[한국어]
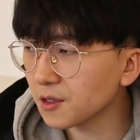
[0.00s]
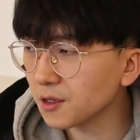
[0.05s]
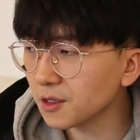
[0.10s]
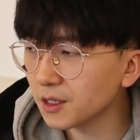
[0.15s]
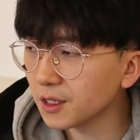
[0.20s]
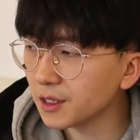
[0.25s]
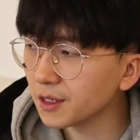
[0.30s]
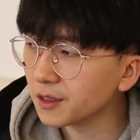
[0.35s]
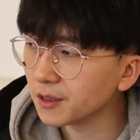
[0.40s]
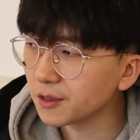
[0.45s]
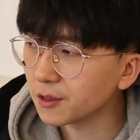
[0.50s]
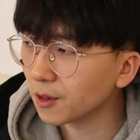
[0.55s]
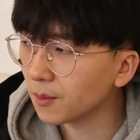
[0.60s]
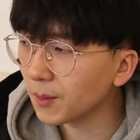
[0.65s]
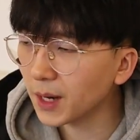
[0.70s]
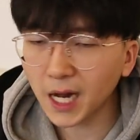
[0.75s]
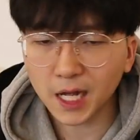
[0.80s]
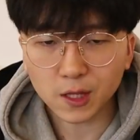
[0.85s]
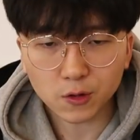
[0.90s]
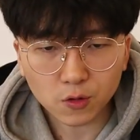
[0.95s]
해서는
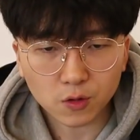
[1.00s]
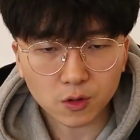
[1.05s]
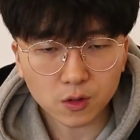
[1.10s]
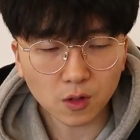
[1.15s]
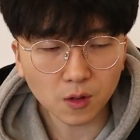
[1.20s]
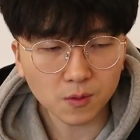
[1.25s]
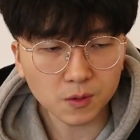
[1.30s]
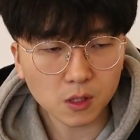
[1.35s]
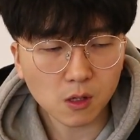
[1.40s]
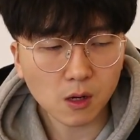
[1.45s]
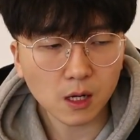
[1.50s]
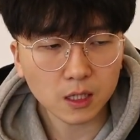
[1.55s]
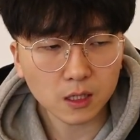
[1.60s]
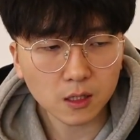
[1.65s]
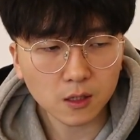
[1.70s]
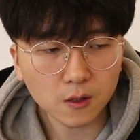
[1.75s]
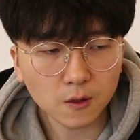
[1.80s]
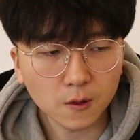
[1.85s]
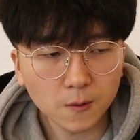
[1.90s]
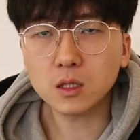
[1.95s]
정말 한도 끝도 없을 것
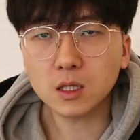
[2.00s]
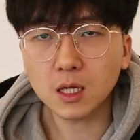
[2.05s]
같아요